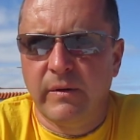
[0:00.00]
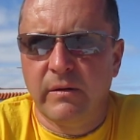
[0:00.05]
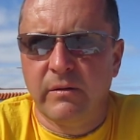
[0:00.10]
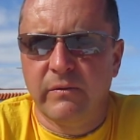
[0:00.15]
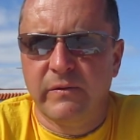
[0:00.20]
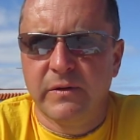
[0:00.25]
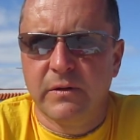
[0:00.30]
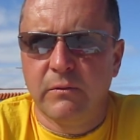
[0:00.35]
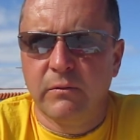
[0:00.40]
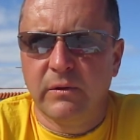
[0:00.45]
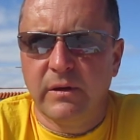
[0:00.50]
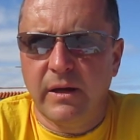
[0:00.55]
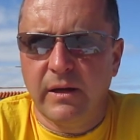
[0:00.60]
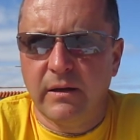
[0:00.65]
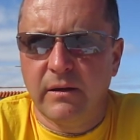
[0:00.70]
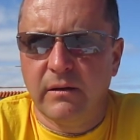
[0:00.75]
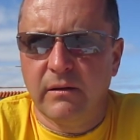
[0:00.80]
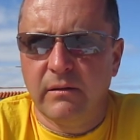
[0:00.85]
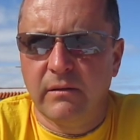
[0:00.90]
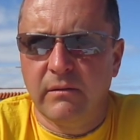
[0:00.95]

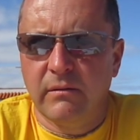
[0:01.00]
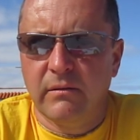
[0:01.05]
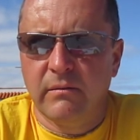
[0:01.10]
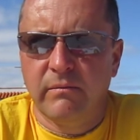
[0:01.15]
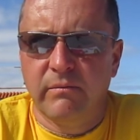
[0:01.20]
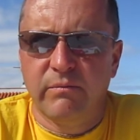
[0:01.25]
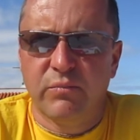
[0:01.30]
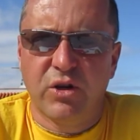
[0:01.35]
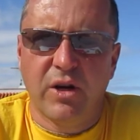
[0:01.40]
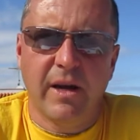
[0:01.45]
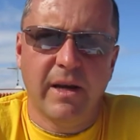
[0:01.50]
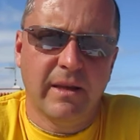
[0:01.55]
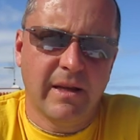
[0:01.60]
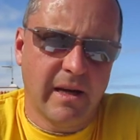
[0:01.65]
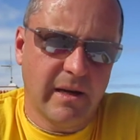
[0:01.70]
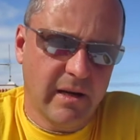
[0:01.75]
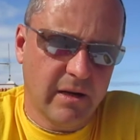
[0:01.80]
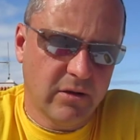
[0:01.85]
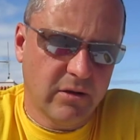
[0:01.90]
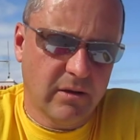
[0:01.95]
wskutek y,
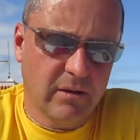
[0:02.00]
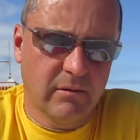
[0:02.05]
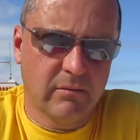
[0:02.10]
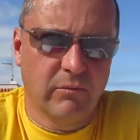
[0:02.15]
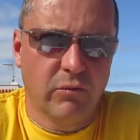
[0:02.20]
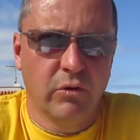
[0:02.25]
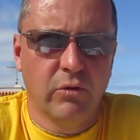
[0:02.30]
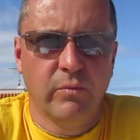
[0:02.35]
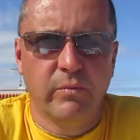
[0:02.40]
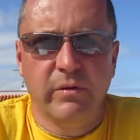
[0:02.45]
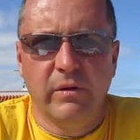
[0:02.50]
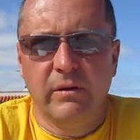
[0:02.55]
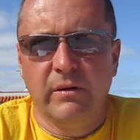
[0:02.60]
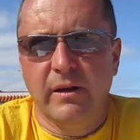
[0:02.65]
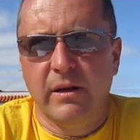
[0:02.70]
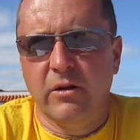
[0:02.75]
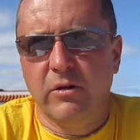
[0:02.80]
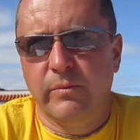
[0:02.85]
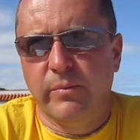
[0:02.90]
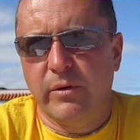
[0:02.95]
przejadania się lub
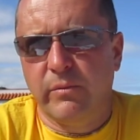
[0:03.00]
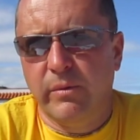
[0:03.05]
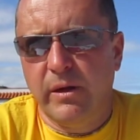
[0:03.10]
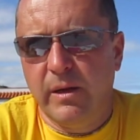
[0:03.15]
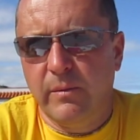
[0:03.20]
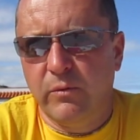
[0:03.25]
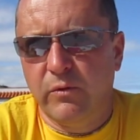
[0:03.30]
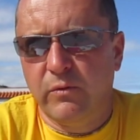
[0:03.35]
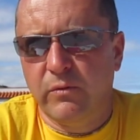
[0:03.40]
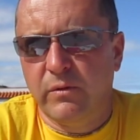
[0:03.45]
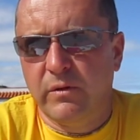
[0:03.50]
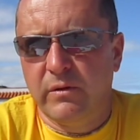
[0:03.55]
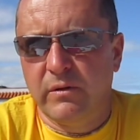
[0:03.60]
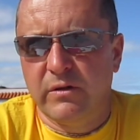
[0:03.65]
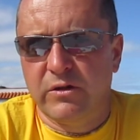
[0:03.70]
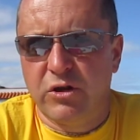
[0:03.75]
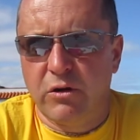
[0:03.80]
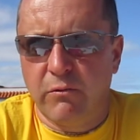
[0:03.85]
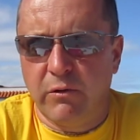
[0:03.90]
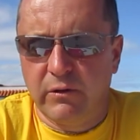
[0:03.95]
innego problemu y,
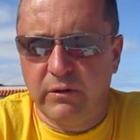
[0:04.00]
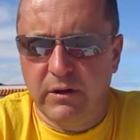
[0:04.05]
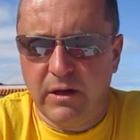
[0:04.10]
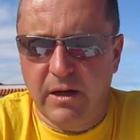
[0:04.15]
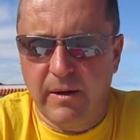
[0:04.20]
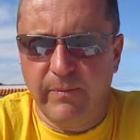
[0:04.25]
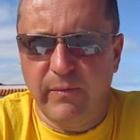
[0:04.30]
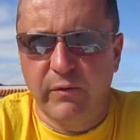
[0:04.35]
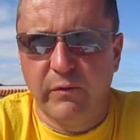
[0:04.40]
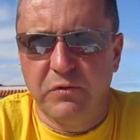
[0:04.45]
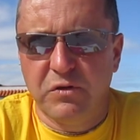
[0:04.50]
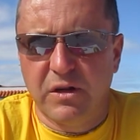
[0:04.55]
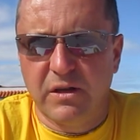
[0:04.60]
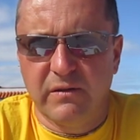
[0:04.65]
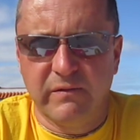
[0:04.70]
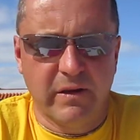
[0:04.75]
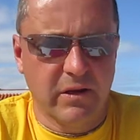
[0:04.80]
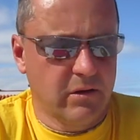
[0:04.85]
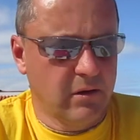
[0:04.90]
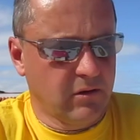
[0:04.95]
z żołądkiem, no, wówczas
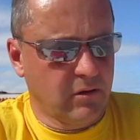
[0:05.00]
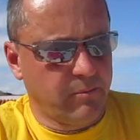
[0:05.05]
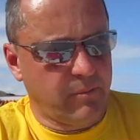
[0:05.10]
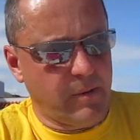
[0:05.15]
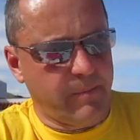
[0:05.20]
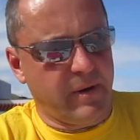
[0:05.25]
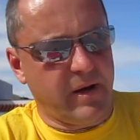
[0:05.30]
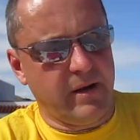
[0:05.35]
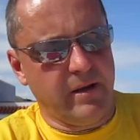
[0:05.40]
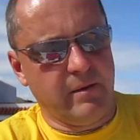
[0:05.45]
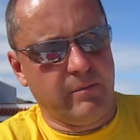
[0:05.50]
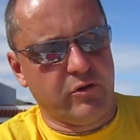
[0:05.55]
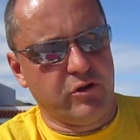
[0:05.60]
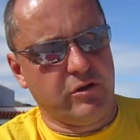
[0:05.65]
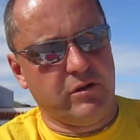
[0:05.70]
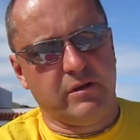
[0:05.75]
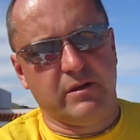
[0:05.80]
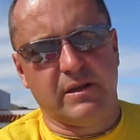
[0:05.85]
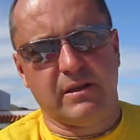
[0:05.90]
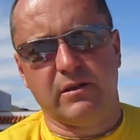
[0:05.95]
właśnie tą papaję
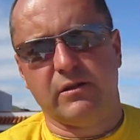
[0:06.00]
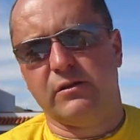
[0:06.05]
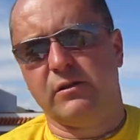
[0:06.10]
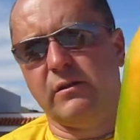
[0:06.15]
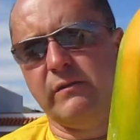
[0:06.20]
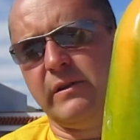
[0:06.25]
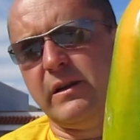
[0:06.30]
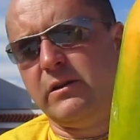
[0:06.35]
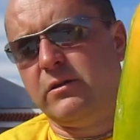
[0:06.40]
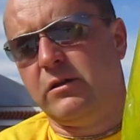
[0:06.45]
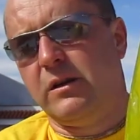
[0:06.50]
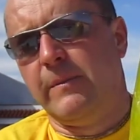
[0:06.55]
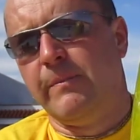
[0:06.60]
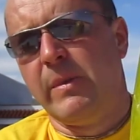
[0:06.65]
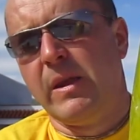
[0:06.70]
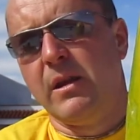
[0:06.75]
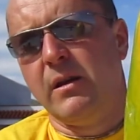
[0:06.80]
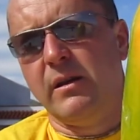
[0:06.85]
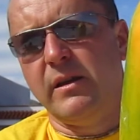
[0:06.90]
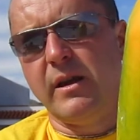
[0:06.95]
możecie zastosować
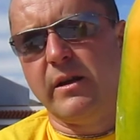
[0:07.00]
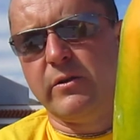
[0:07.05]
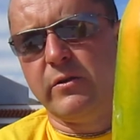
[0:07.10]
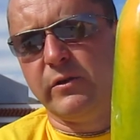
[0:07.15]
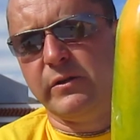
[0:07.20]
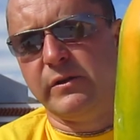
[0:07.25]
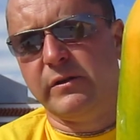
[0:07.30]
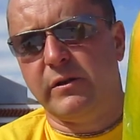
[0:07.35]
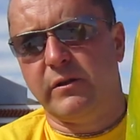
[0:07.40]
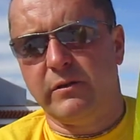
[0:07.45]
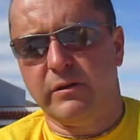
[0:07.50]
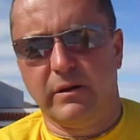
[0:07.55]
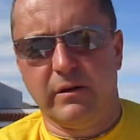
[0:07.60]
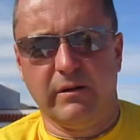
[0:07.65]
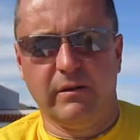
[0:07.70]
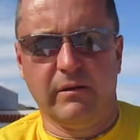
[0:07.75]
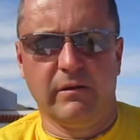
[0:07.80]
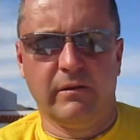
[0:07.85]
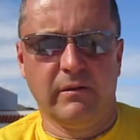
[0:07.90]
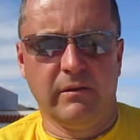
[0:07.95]
jako sok.
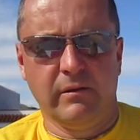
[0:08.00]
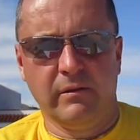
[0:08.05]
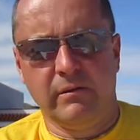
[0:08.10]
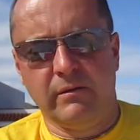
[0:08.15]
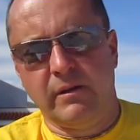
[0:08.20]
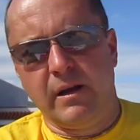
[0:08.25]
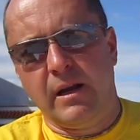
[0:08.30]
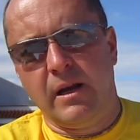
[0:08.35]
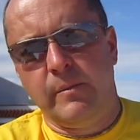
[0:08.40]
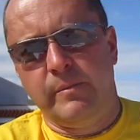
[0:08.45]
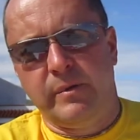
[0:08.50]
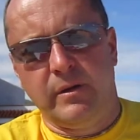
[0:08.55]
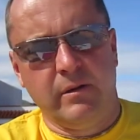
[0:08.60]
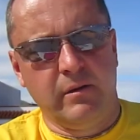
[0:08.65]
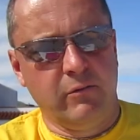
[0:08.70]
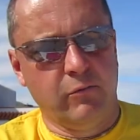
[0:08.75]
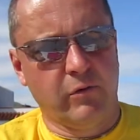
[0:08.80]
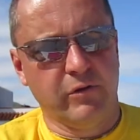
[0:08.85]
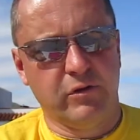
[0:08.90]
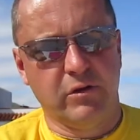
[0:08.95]
Y,
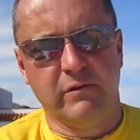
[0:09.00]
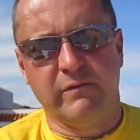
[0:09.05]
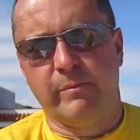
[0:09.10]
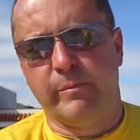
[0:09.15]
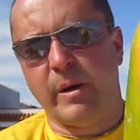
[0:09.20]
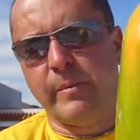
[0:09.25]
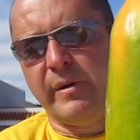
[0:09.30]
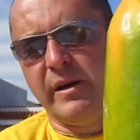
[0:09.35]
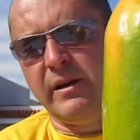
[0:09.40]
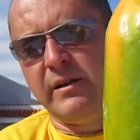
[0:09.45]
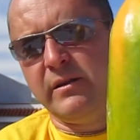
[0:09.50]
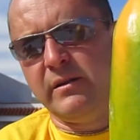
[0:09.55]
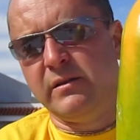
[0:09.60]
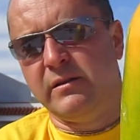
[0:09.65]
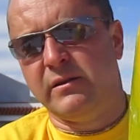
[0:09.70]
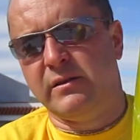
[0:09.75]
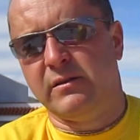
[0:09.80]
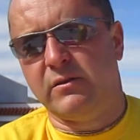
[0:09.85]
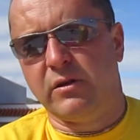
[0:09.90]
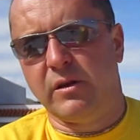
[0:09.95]
najlepiej łączyć papaję z
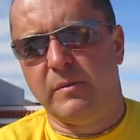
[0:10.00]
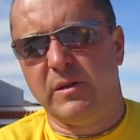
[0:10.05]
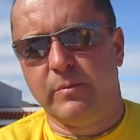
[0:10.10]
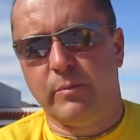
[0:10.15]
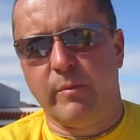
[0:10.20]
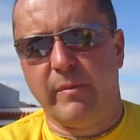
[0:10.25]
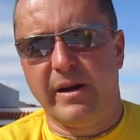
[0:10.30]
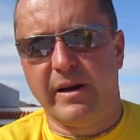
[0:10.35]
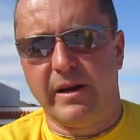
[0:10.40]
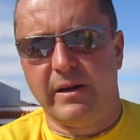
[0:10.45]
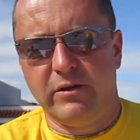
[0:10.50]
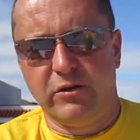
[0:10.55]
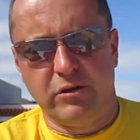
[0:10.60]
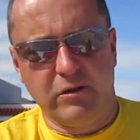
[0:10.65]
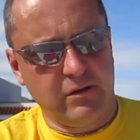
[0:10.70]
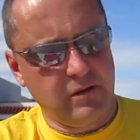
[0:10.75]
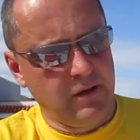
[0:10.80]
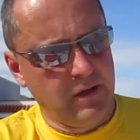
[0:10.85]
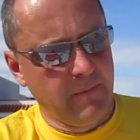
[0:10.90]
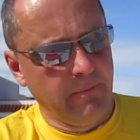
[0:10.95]
sokiem z pomarańczy.